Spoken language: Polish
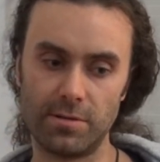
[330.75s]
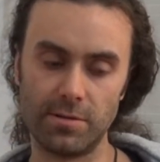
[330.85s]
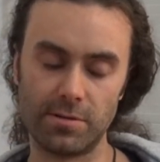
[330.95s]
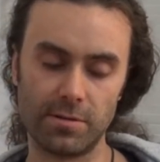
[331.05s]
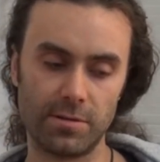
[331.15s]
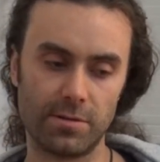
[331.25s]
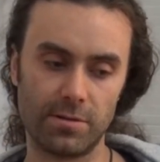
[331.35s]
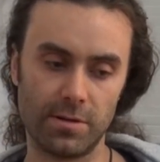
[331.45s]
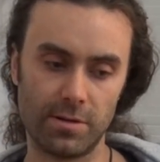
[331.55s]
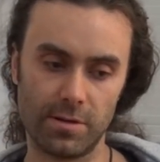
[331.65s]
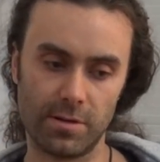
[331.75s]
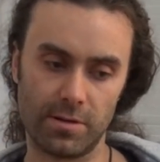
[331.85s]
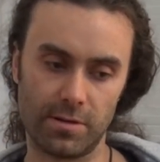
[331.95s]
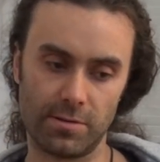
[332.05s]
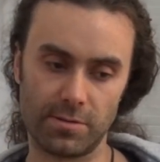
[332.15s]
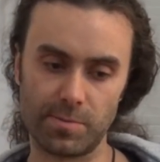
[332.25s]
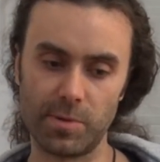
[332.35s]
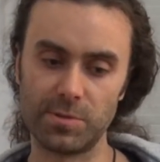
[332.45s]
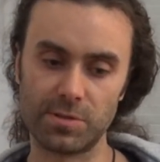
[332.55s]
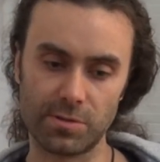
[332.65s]
tylko to jest
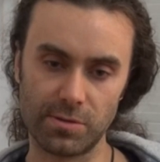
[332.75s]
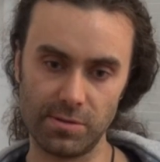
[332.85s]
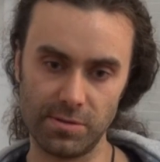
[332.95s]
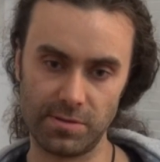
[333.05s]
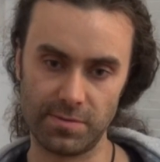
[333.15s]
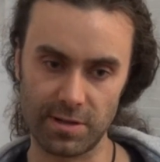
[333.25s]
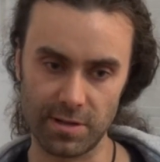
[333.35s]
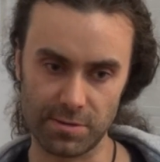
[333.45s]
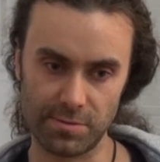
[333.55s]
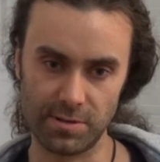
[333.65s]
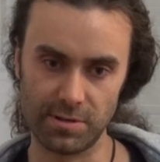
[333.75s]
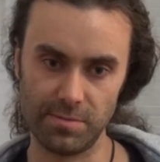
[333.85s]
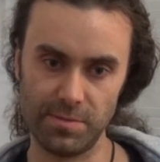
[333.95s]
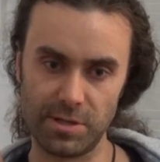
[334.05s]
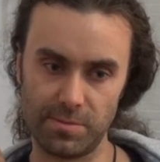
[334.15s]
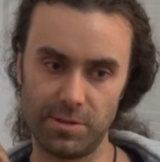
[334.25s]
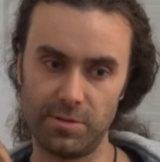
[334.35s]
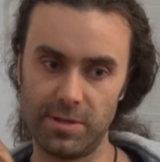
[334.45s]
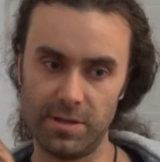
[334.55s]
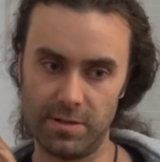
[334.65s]
pomysł zwykle, który mi się
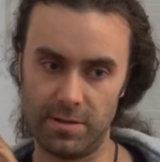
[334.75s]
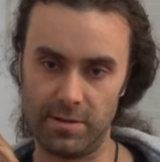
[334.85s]
podoba